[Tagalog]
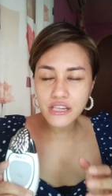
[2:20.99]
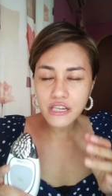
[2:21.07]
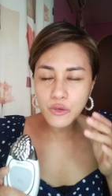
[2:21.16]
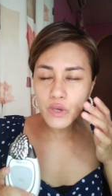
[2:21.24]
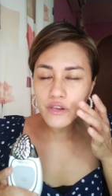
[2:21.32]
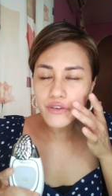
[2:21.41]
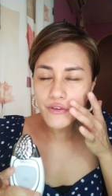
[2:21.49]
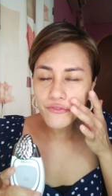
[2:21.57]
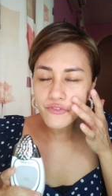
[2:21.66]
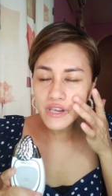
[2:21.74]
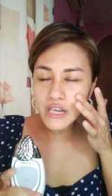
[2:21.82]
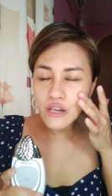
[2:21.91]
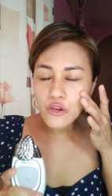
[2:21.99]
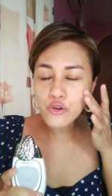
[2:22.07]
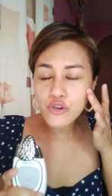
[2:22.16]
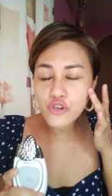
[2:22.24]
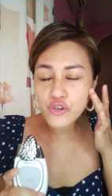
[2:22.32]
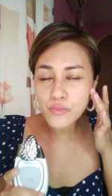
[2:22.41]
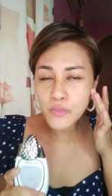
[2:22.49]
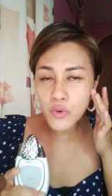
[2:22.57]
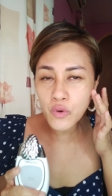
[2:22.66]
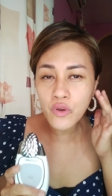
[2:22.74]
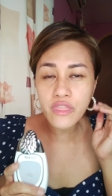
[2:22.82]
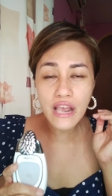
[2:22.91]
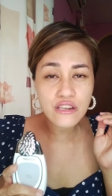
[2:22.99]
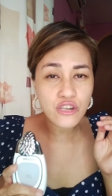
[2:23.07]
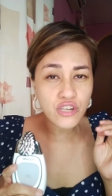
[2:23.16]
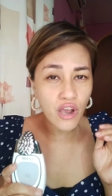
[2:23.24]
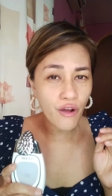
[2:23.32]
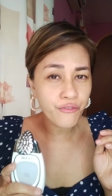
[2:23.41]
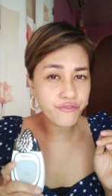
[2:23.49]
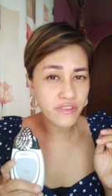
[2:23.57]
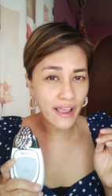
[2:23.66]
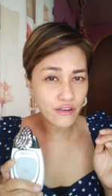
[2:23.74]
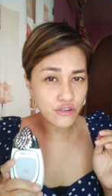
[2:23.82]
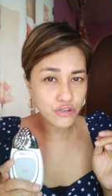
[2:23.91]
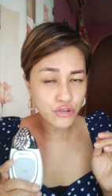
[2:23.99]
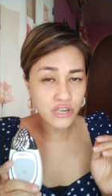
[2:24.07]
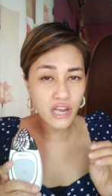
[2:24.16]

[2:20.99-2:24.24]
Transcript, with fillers: it will reveal your smooth and soft texture.